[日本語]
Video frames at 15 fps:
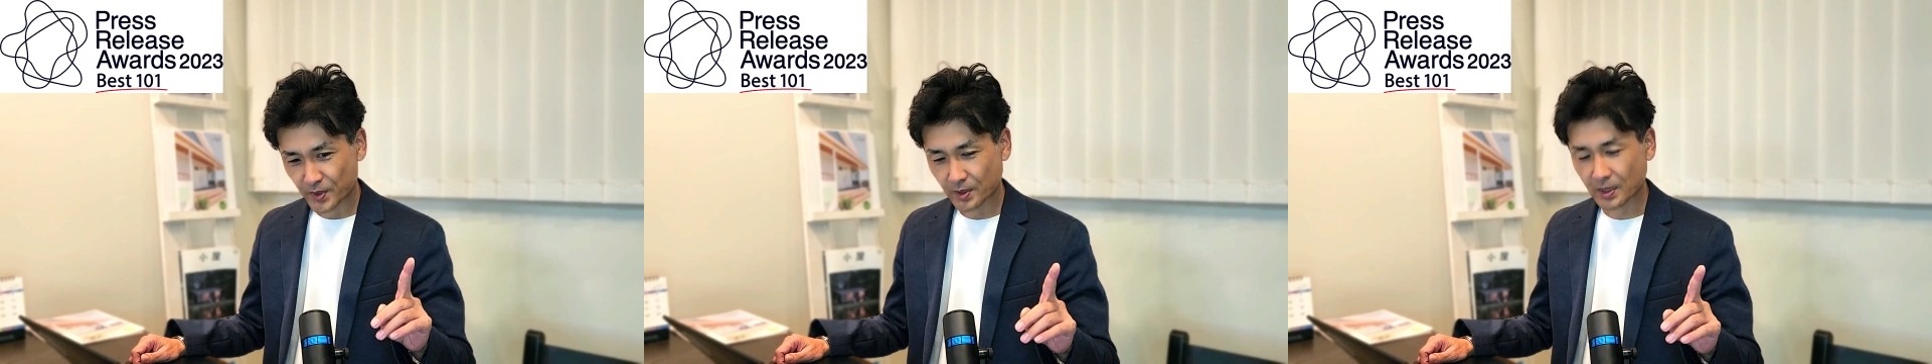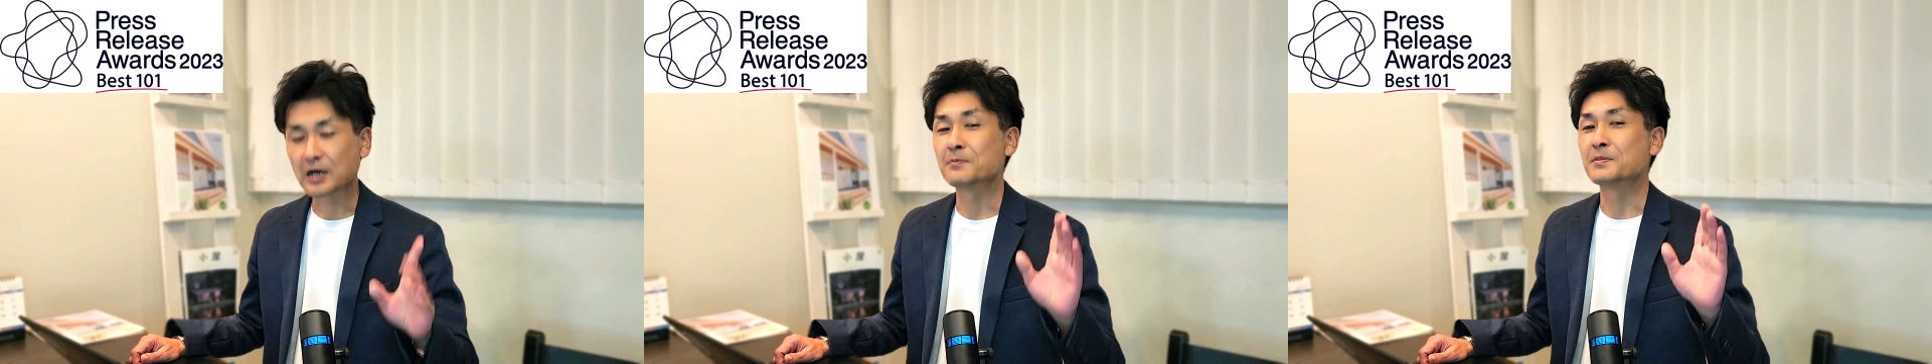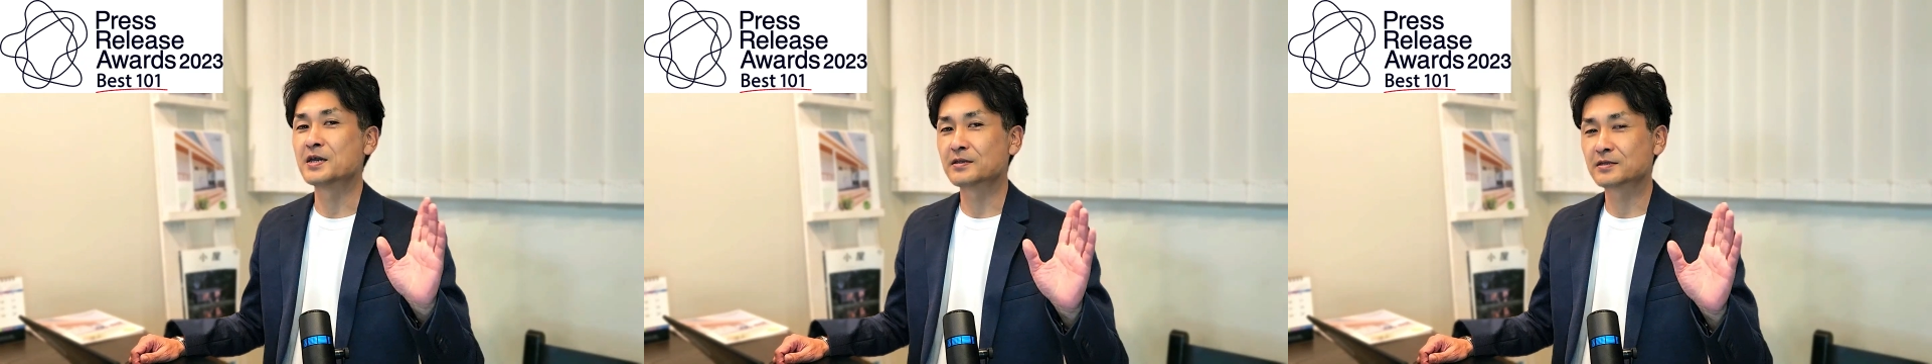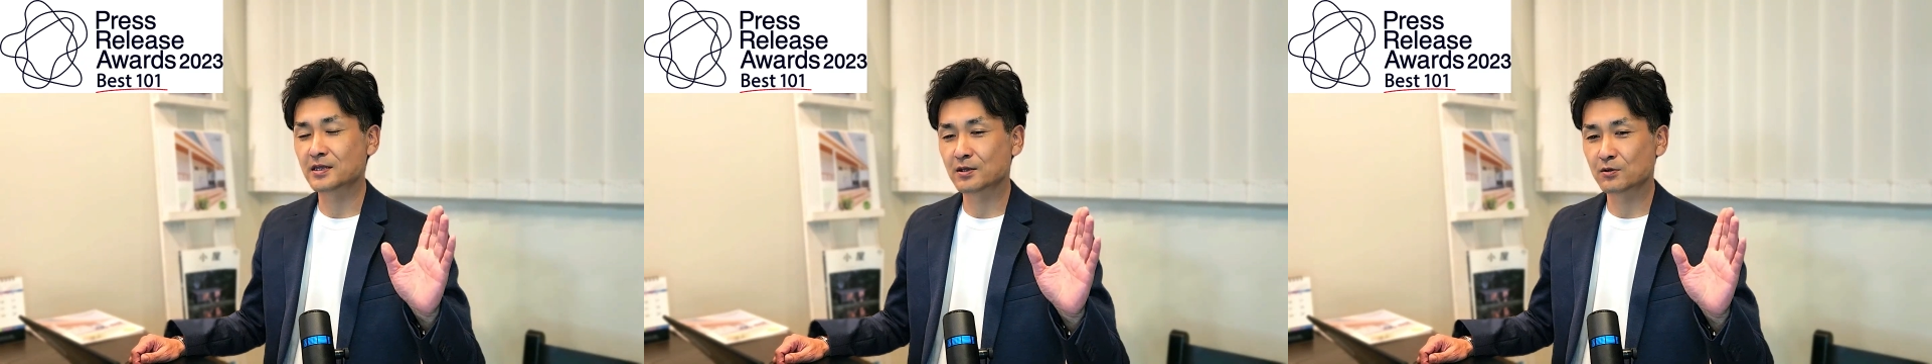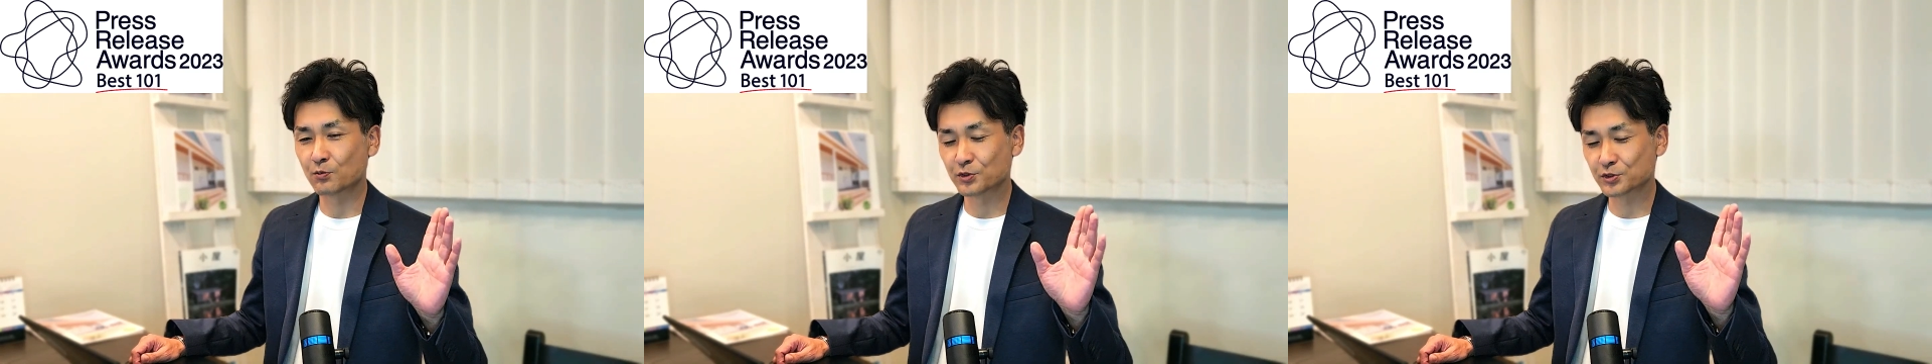加盟
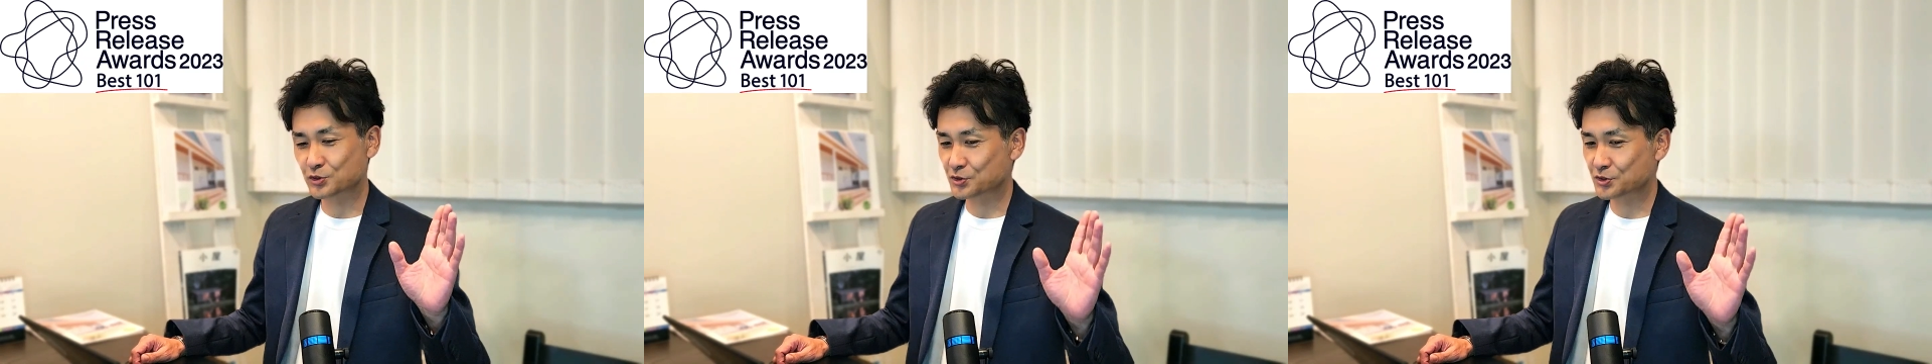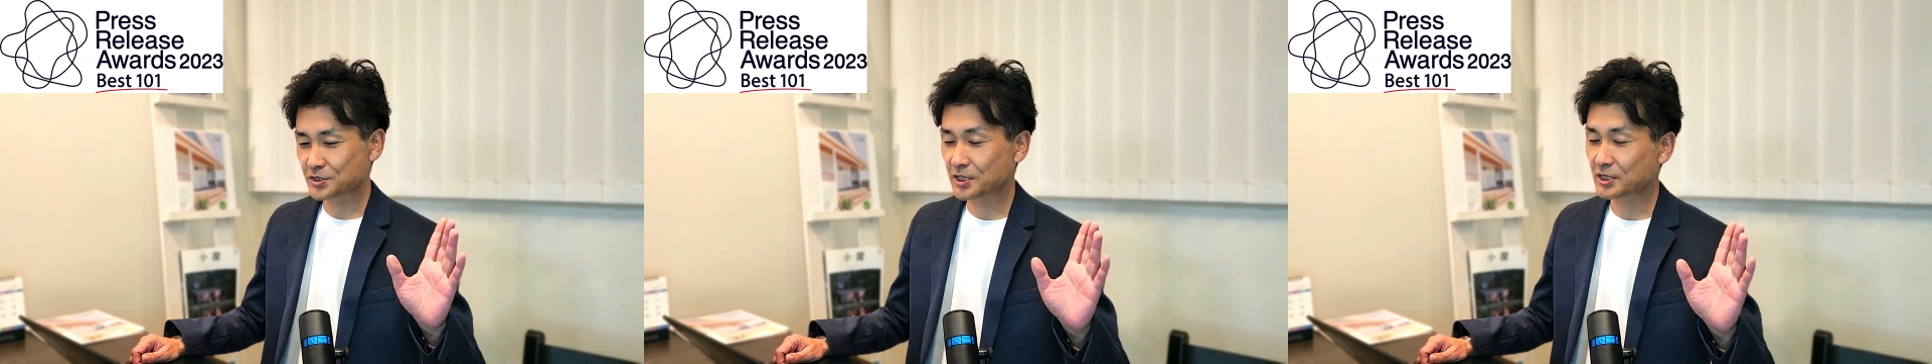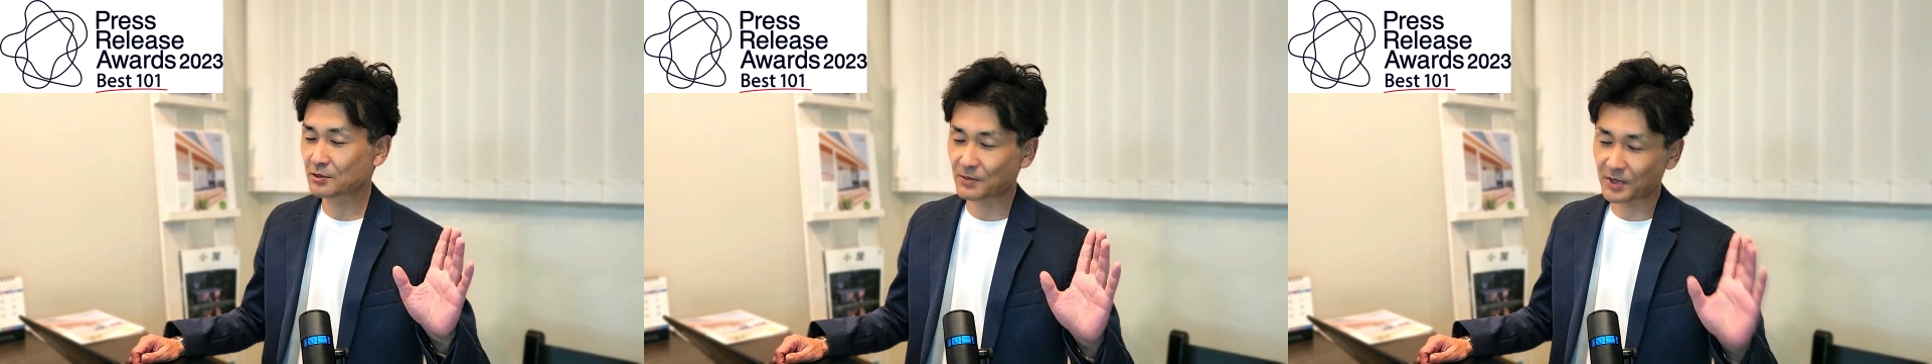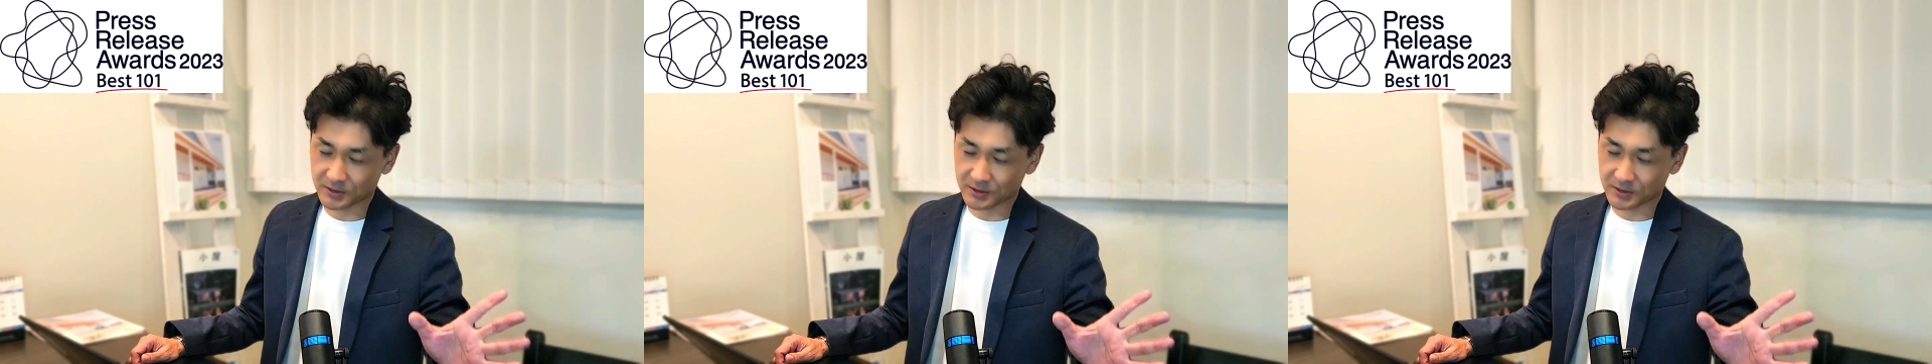店を募集していきま